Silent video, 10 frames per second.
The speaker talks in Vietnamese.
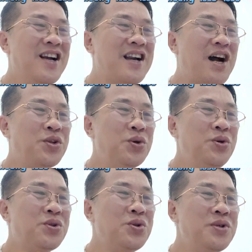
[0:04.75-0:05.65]
Cao
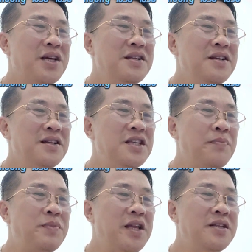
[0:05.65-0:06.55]
thủ tu chân
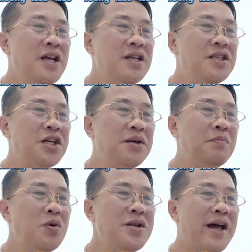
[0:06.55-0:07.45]
Diệp Thiên chương
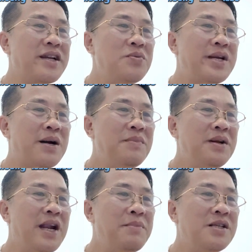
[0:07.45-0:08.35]

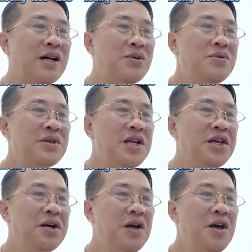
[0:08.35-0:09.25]
4056 đến
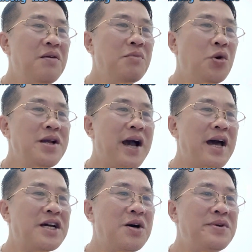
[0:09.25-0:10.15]
chương
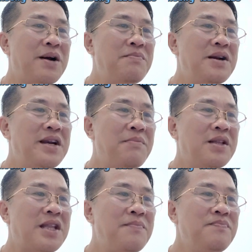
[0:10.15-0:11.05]

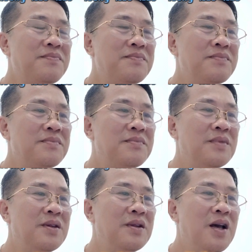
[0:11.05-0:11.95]
4058.
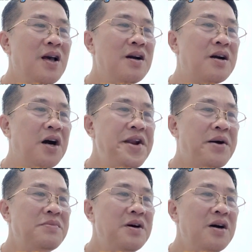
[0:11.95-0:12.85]
Khởi
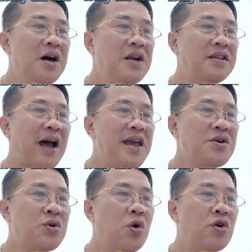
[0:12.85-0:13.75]
động hình thái
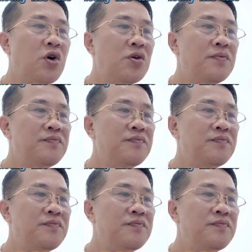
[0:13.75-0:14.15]
cuồng nộ.